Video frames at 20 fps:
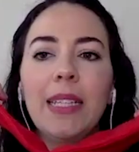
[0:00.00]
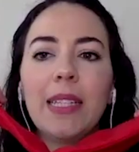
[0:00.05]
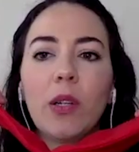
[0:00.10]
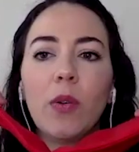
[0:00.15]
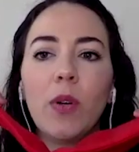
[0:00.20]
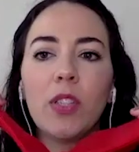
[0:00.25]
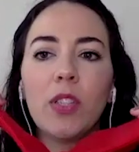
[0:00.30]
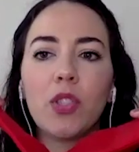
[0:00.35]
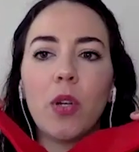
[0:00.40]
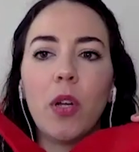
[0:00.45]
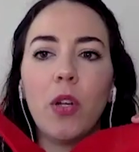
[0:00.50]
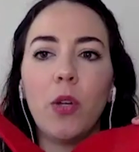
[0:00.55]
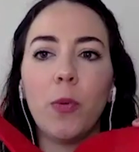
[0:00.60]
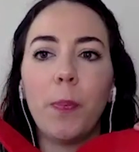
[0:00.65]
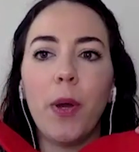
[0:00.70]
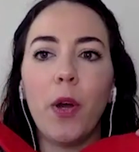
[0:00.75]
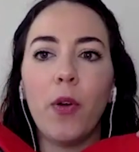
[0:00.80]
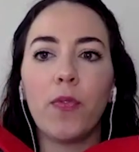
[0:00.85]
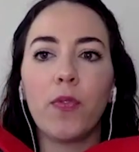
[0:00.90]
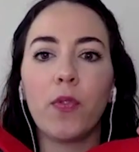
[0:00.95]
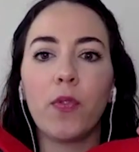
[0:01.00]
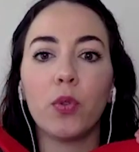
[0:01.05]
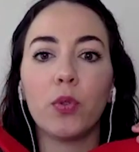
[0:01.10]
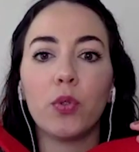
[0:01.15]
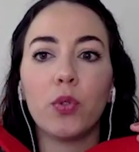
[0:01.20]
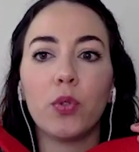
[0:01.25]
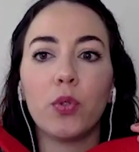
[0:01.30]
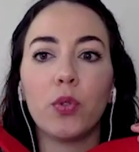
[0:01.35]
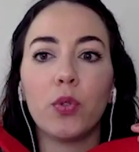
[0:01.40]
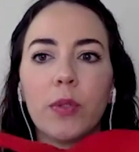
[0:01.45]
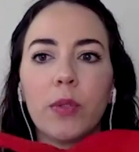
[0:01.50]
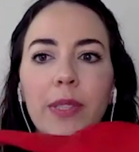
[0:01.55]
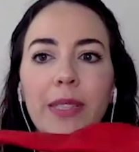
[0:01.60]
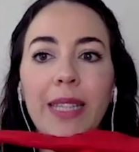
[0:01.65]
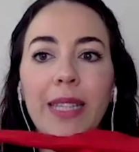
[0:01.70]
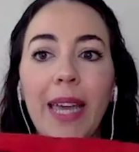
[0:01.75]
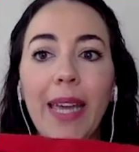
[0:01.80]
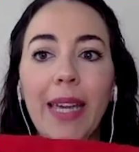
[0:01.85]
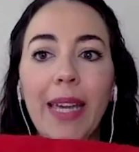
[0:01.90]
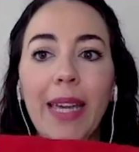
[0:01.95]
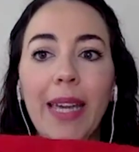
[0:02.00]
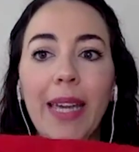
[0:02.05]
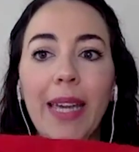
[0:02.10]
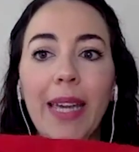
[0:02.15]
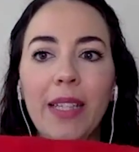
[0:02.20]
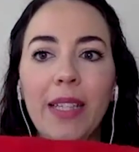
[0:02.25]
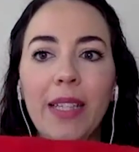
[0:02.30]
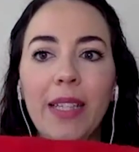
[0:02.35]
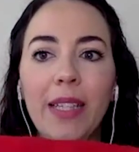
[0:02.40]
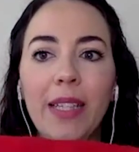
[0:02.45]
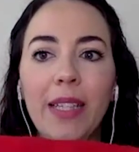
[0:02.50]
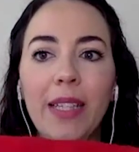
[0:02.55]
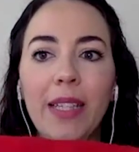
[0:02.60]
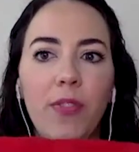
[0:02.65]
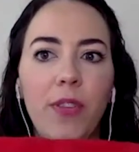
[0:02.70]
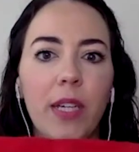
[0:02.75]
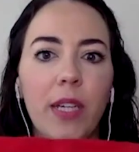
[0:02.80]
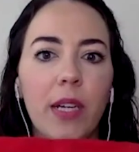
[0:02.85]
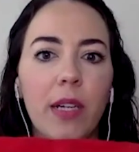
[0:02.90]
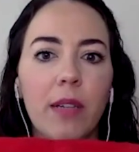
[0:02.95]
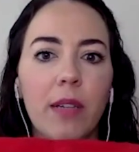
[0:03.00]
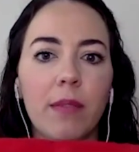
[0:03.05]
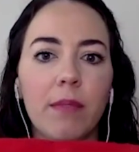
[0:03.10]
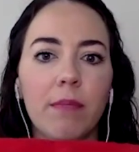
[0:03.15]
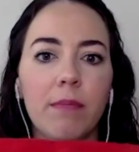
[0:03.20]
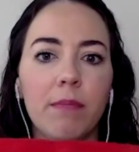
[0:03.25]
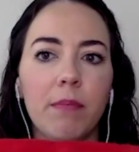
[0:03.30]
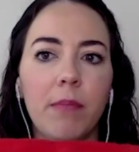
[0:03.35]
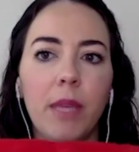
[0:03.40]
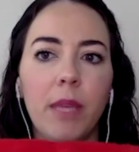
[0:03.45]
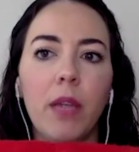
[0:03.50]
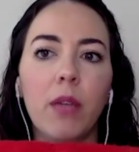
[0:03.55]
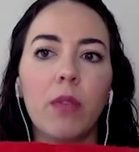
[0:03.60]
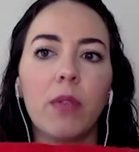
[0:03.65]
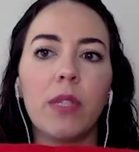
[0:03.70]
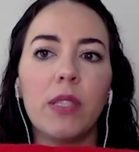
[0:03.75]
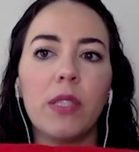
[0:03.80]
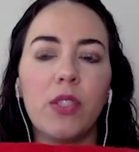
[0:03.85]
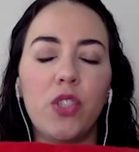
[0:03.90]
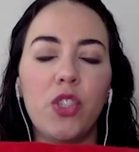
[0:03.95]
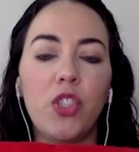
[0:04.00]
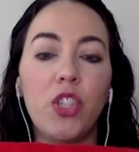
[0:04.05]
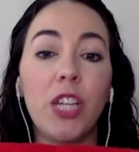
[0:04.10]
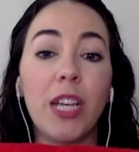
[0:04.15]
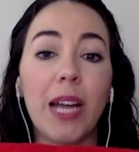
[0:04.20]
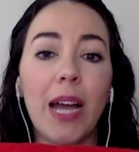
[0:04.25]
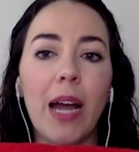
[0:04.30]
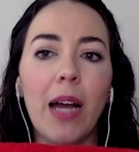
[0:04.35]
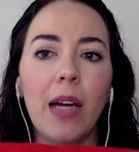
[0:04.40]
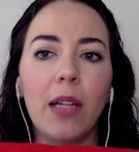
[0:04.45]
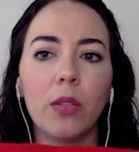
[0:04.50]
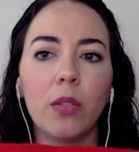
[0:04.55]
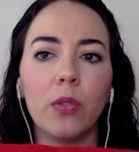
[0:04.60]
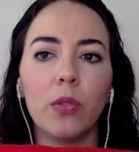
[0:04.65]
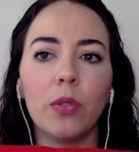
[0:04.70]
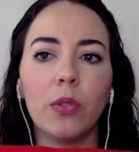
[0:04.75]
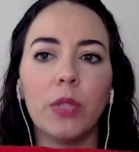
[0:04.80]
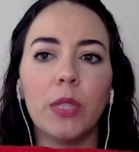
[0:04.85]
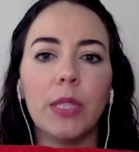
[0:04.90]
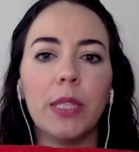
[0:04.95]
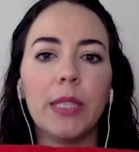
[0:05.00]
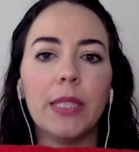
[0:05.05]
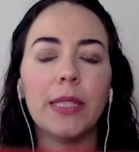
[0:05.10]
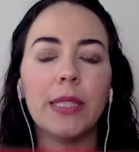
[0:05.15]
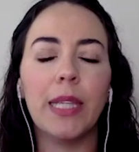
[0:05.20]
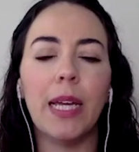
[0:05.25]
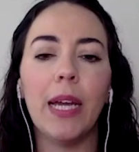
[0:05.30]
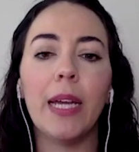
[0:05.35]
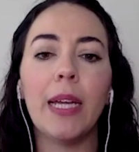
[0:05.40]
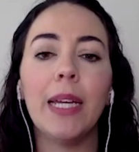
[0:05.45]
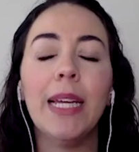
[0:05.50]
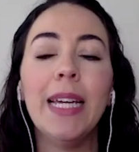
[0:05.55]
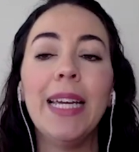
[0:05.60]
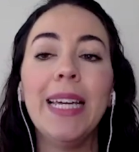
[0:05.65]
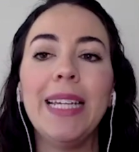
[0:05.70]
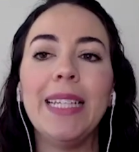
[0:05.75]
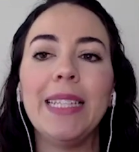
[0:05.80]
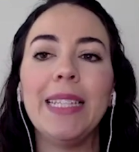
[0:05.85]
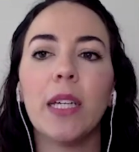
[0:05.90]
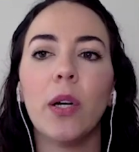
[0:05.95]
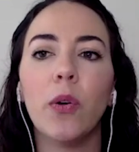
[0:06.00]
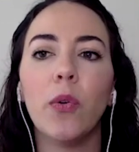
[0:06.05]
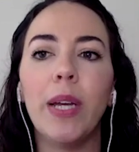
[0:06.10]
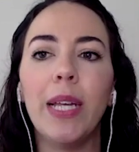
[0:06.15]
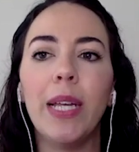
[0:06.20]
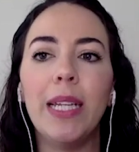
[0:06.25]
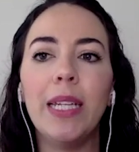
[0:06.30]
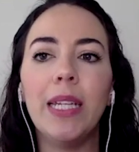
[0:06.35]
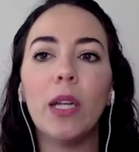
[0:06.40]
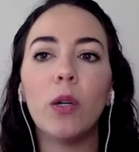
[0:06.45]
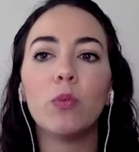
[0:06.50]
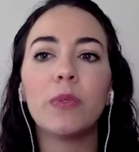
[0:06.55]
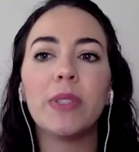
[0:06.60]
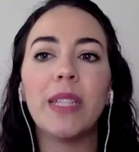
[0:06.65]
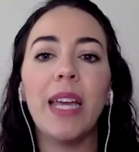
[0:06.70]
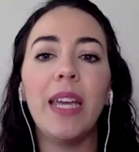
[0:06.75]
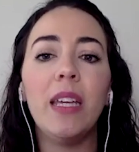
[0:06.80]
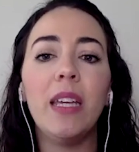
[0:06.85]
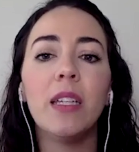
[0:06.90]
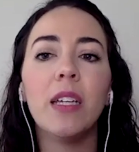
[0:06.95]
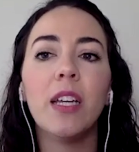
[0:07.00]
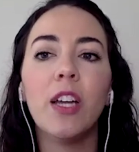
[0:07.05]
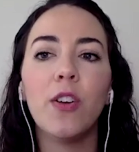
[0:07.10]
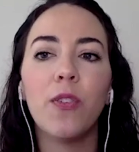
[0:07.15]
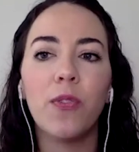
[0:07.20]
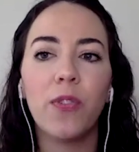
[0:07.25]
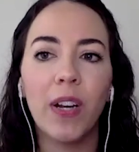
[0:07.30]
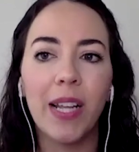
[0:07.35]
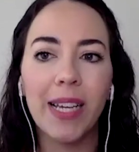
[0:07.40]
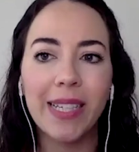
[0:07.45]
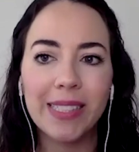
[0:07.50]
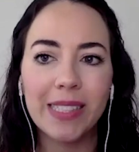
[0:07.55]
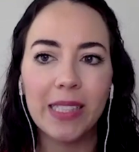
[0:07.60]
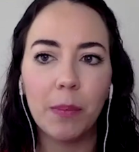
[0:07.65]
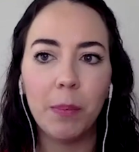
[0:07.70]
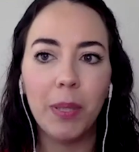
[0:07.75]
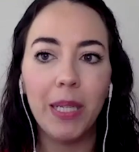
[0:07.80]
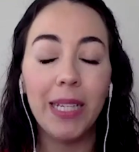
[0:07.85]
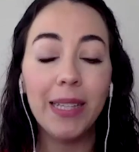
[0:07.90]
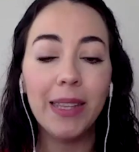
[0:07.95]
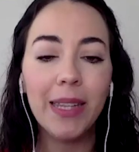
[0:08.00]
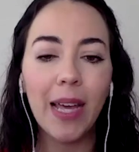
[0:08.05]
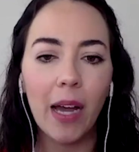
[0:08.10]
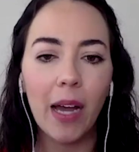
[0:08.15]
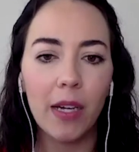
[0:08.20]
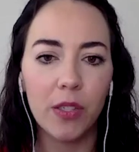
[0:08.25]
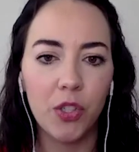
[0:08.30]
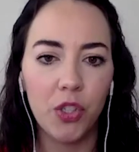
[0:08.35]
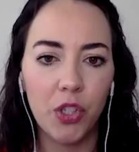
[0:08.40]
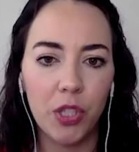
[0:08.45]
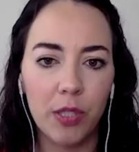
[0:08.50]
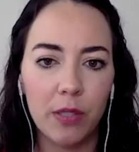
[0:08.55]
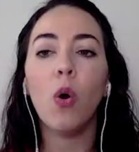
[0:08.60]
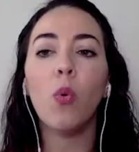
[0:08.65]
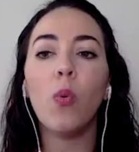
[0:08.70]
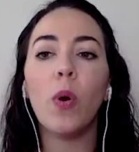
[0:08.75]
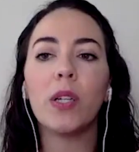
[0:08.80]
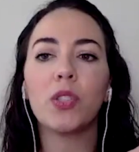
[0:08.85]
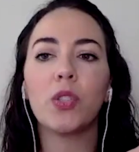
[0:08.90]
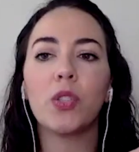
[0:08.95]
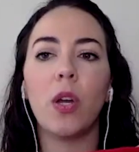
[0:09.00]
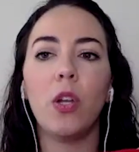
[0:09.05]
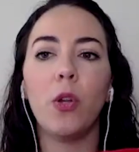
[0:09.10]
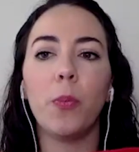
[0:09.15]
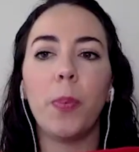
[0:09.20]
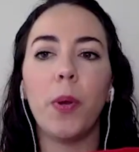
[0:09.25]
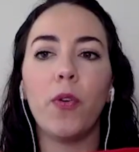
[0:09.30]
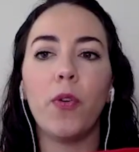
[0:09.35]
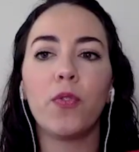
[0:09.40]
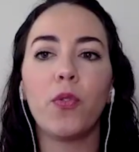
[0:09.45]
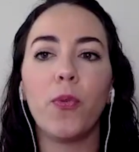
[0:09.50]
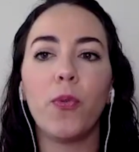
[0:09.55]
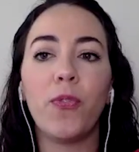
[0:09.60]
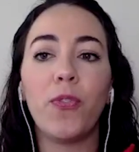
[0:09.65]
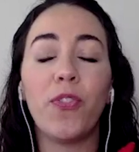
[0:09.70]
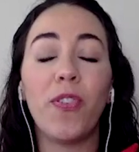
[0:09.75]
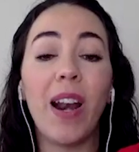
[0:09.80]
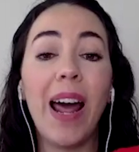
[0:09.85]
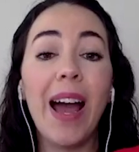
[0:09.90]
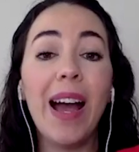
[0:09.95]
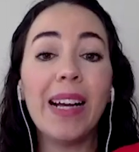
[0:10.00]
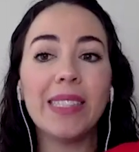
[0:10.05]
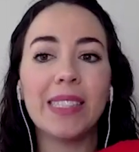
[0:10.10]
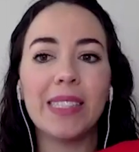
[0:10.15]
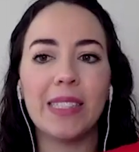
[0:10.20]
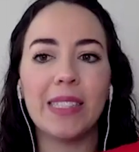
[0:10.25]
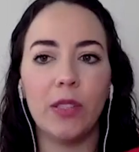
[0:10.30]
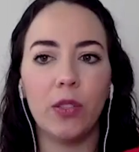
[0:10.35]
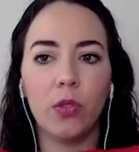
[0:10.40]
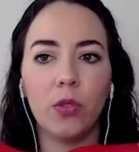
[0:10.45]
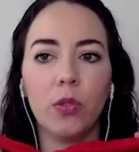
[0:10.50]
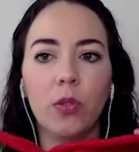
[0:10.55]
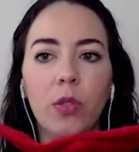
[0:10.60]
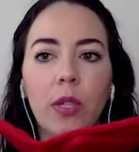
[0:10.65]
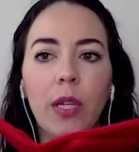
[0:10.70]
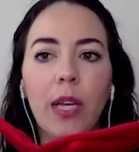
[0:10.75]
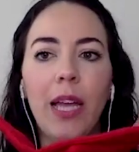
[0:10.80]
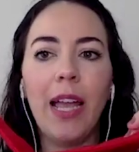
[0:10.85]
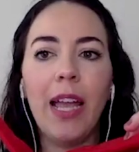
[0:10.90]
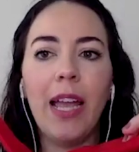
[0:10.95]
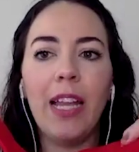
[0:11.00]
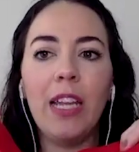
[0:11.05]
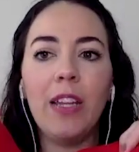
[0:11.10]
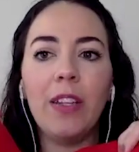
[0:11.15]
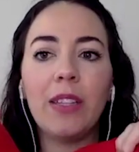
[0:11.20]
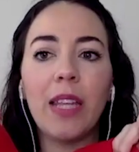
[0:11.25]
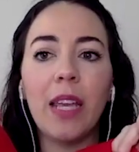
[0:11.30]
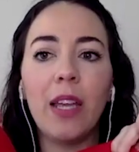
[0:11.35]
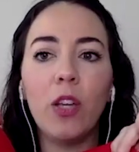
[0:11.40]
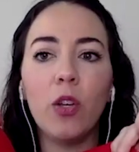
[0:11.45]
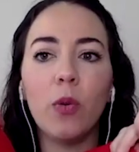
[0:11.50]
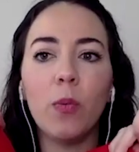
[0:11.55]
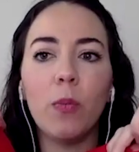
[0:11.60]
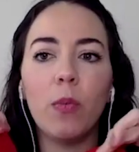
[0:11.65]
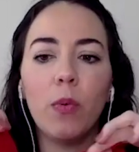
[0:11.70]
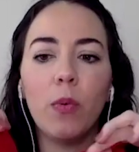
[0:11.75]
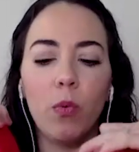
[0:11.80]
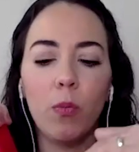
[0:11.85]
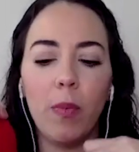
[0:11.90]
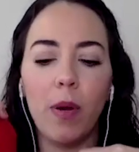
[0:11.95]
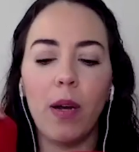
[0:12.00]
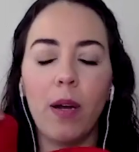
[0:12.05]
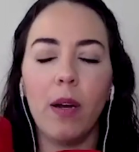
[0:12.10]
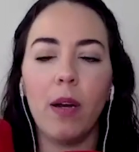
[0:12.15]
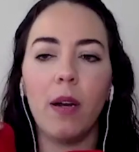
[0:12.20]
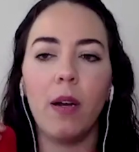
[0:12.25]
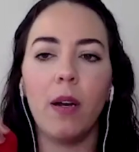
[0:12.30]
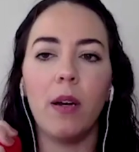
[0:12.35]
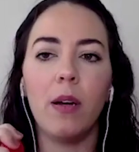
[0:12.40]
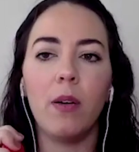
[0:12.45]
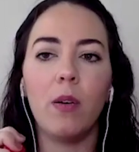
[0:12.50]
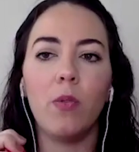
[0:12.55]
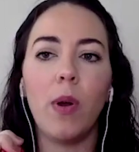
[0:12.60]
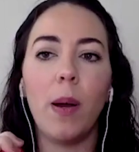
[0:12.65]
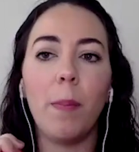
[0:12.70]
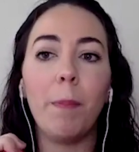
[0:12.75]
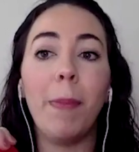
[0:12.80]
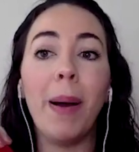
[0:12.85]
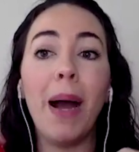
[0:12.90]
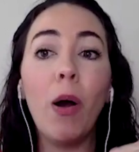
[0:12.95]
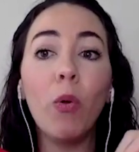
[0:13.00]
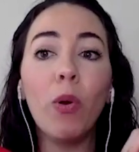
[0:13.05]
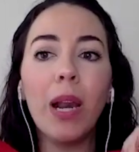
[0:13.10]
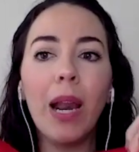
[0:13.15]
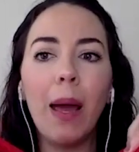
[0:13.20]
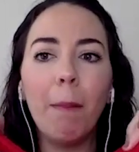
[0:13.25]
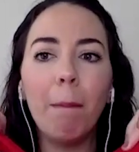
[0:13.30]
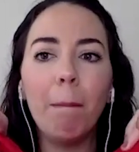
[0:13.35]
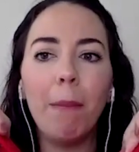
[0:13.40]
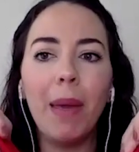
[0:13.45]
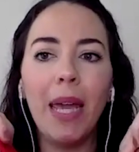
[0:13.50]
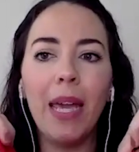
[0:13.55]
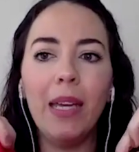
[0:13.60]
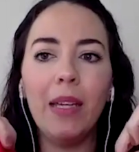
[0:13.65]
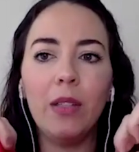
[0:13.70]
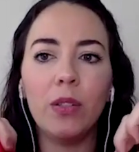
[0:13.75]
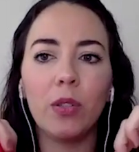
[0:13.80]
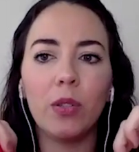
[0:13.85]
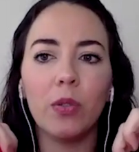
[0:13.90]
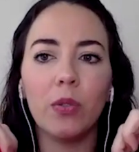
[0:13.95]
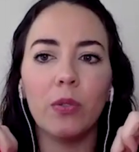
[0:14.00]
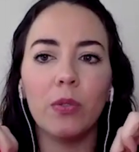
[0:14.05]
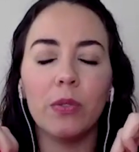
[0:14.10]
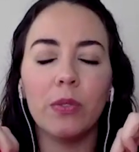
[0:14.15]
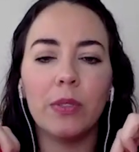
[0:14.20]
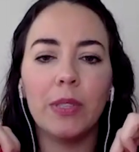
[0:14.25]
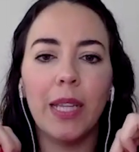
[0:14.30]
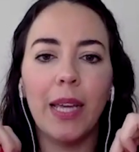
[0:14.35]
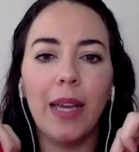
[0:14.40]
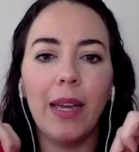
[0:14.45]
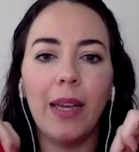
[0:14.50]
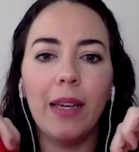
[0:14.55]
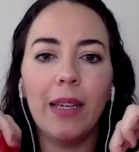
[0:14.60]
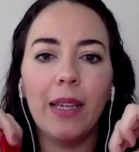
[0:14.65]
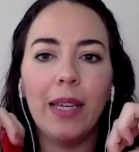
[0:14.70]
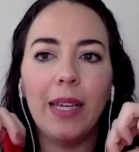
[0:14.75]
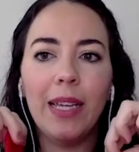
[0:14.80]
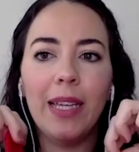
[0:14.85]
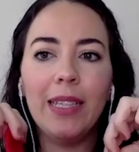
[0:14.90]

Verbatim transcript: Então, o assoalho pélvico duro, tenso, ele fica meio que esticado, né? Então, ele não tem flexibilidade. O assoalho pélvico flácido, ele tem um, uma, um abaulamento, né?